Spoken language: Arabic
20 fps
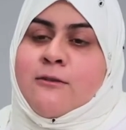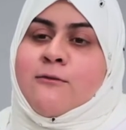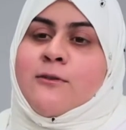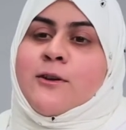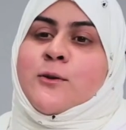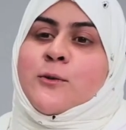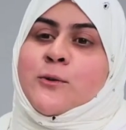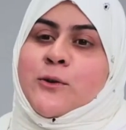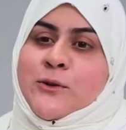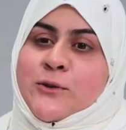
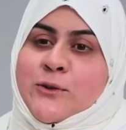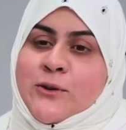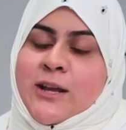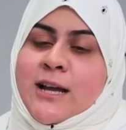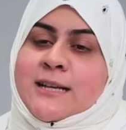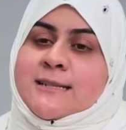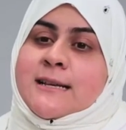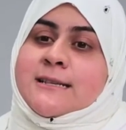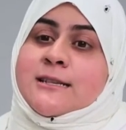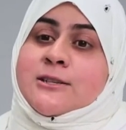فيون عندنا
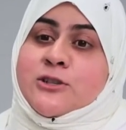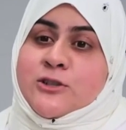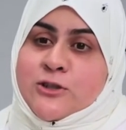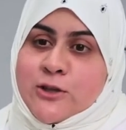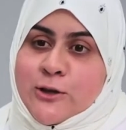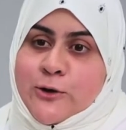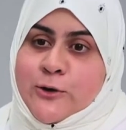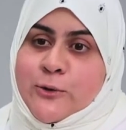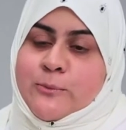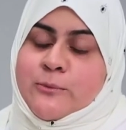على اساس
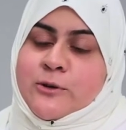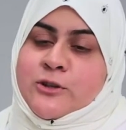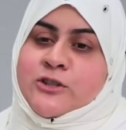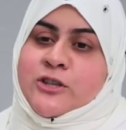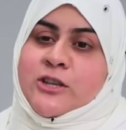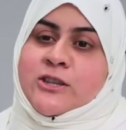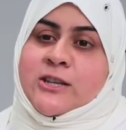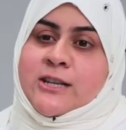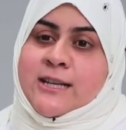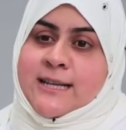نشدهم
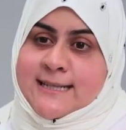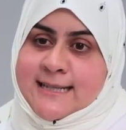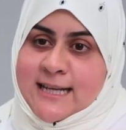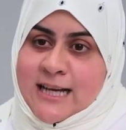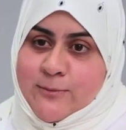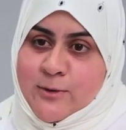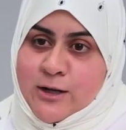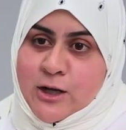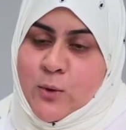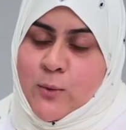الشد
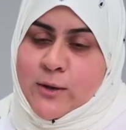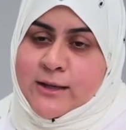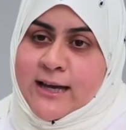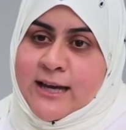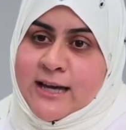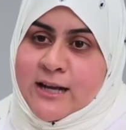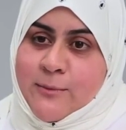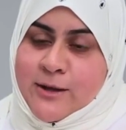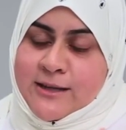الحزامي اللي هو داير